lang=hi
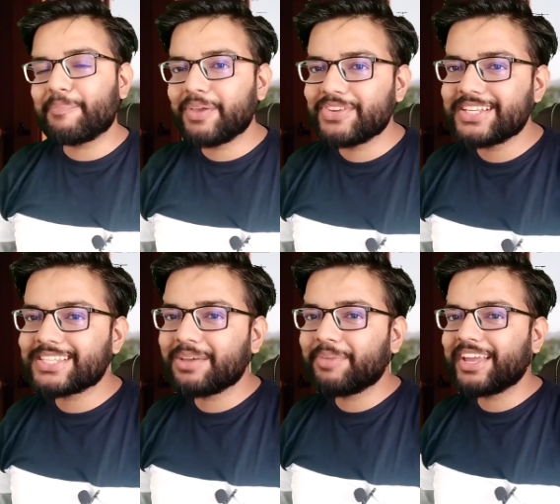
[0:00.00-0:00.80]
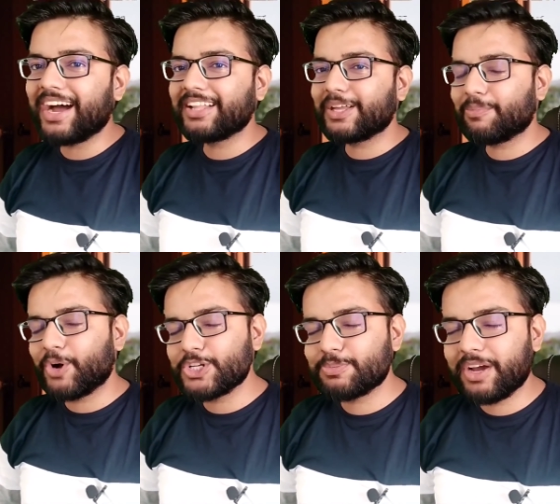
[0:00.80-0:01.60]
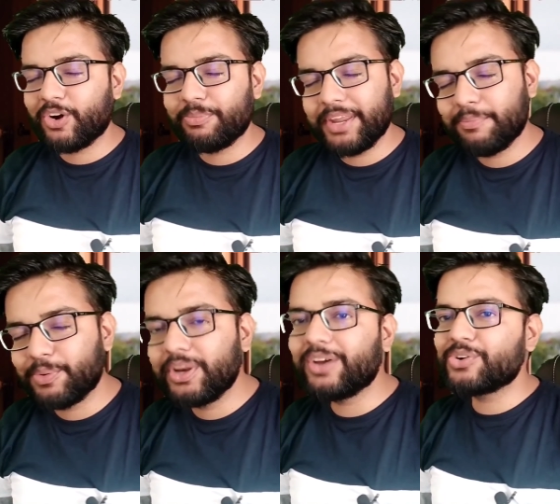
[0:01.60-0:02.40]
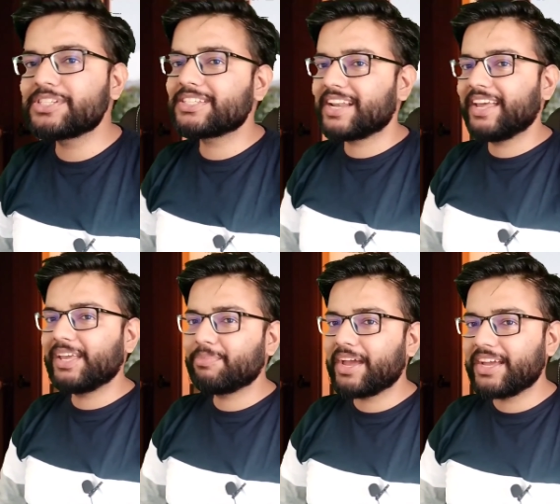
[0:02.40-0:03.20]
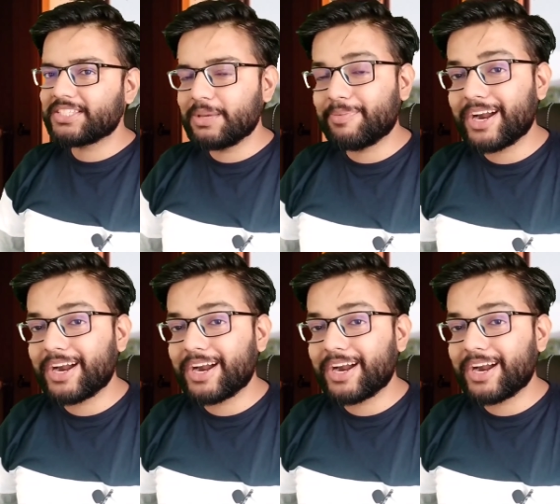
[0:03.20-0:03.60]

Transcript: आपकी वजह से मैं यहाँ तक पहुँच पाया हूँ मेरी पूरी कोशिश रहेगी मैं इसी